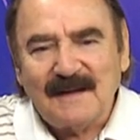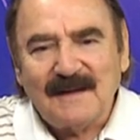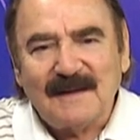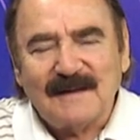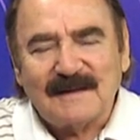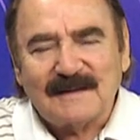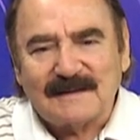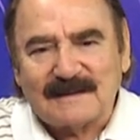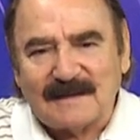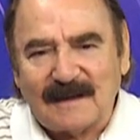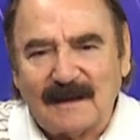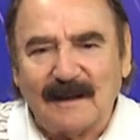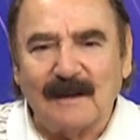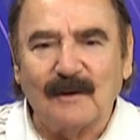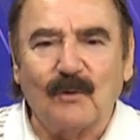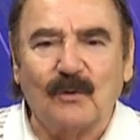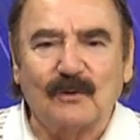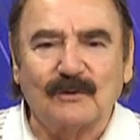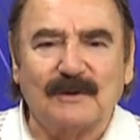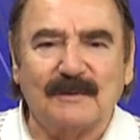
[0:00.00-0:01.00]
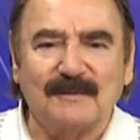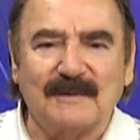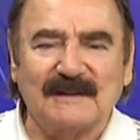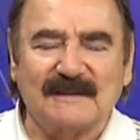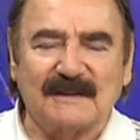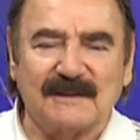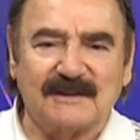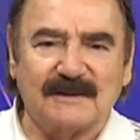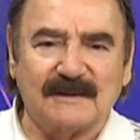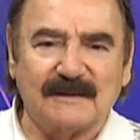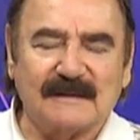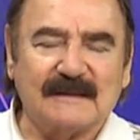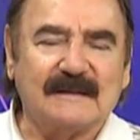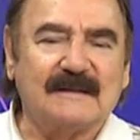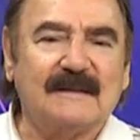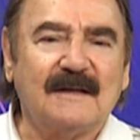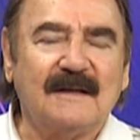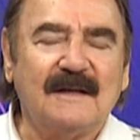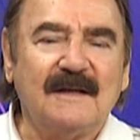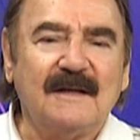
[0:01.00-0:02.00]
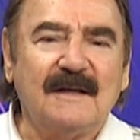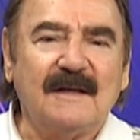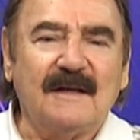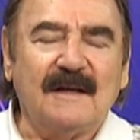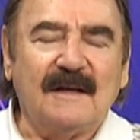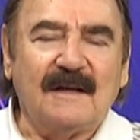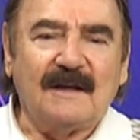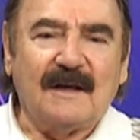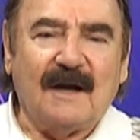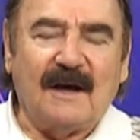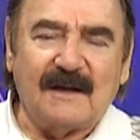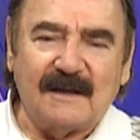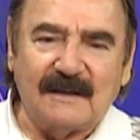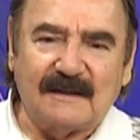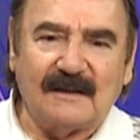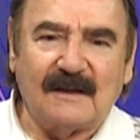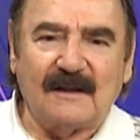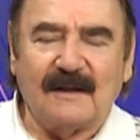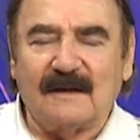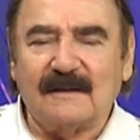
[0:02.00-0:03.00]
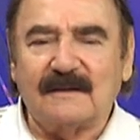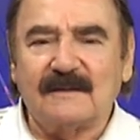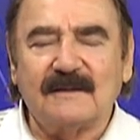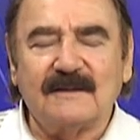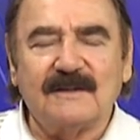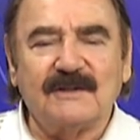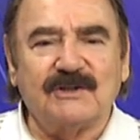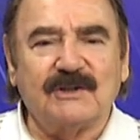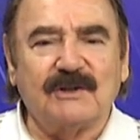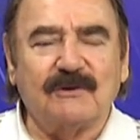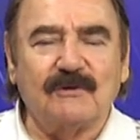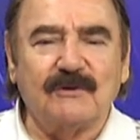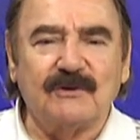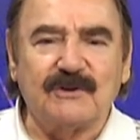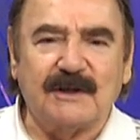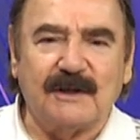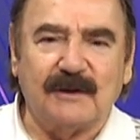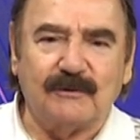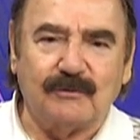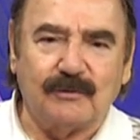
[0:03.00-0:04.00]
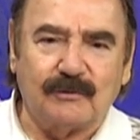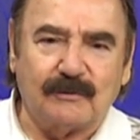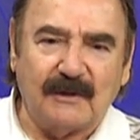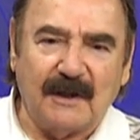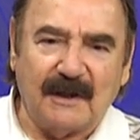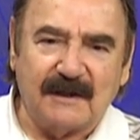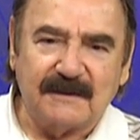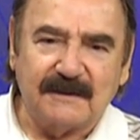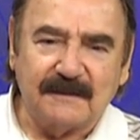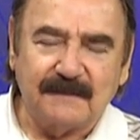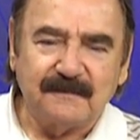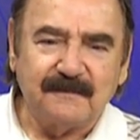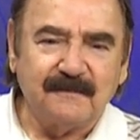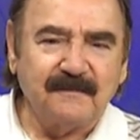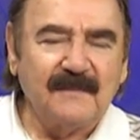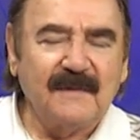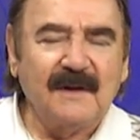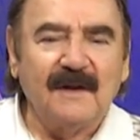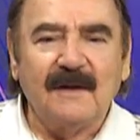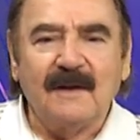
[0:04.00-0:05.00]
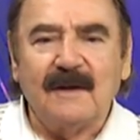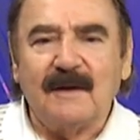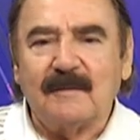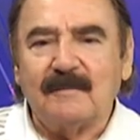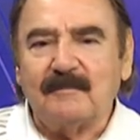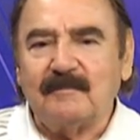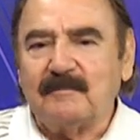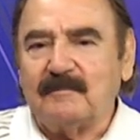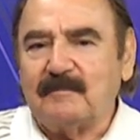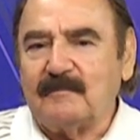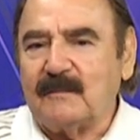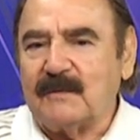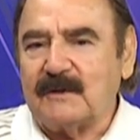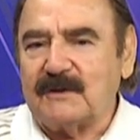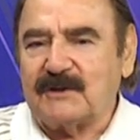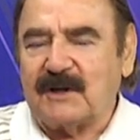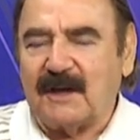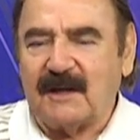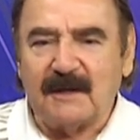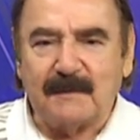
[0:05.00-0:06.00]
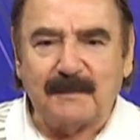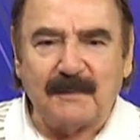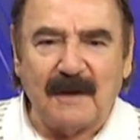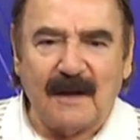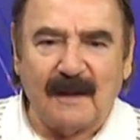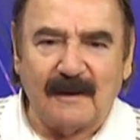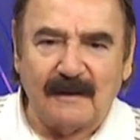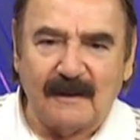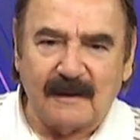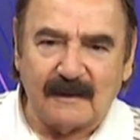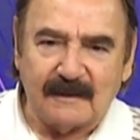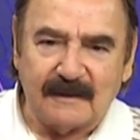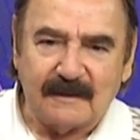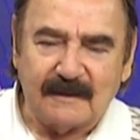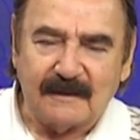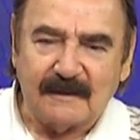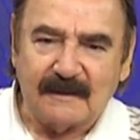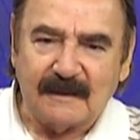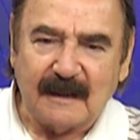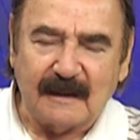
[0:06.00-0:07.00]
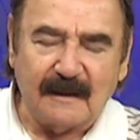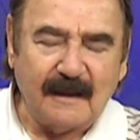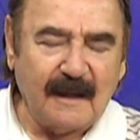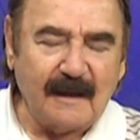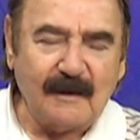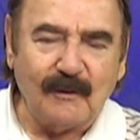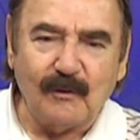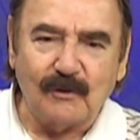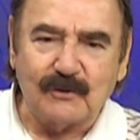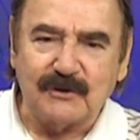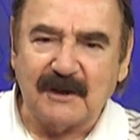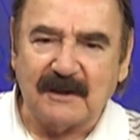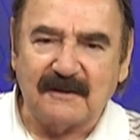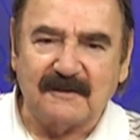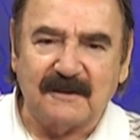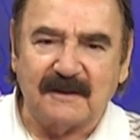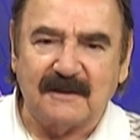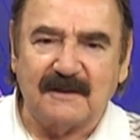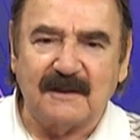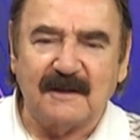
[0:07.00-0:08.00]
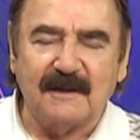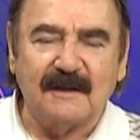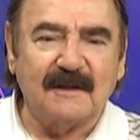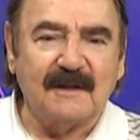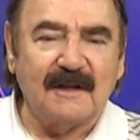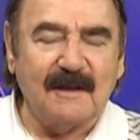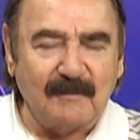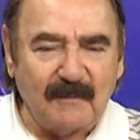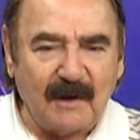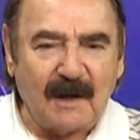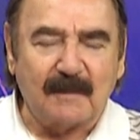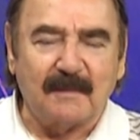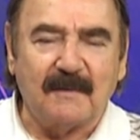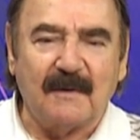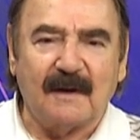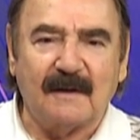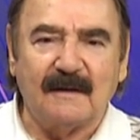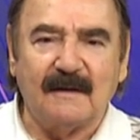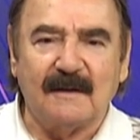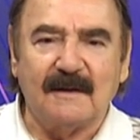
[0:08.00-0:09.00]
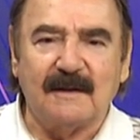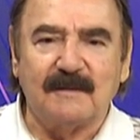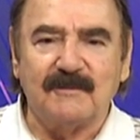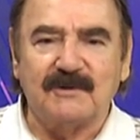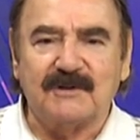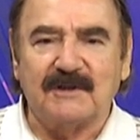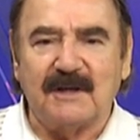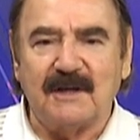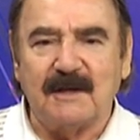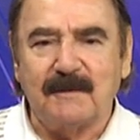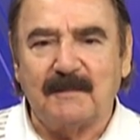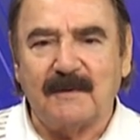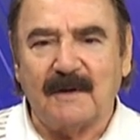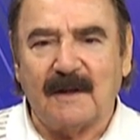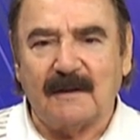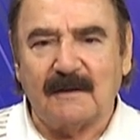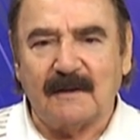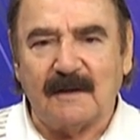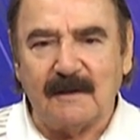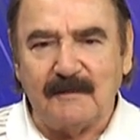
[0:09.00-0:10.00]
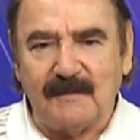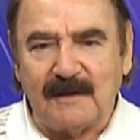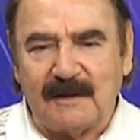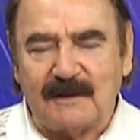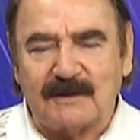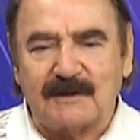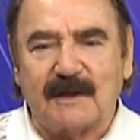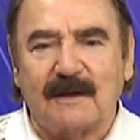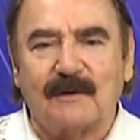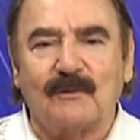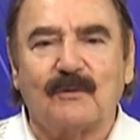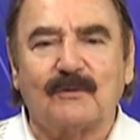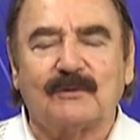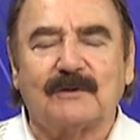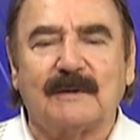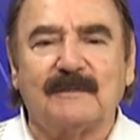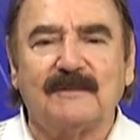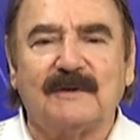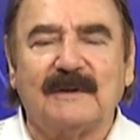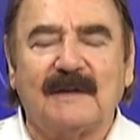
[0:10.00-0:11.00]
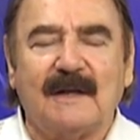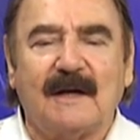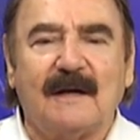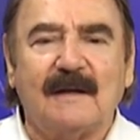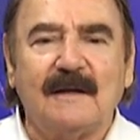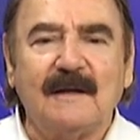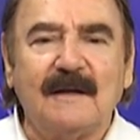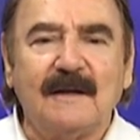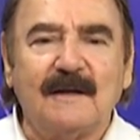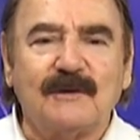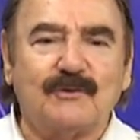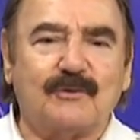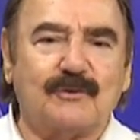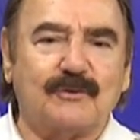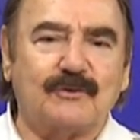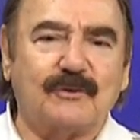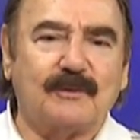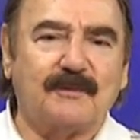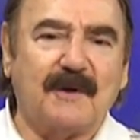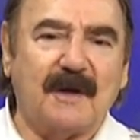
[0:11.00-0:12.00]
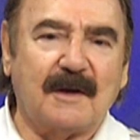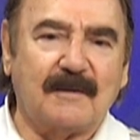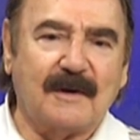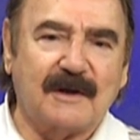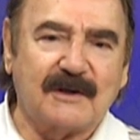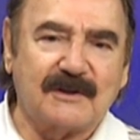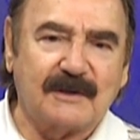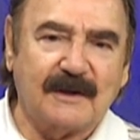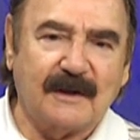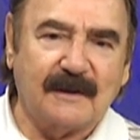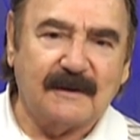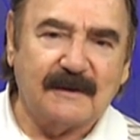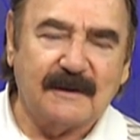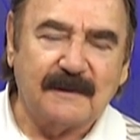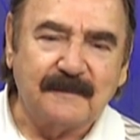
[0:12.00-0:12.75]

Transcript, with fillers: Sanal ortama taşındı. Haritalar, jeolojik etütler, şehir planları yani her ölçekteki imar planı dediğimiz şehir planları bilgisayar ortamında çözülmeye başlandı.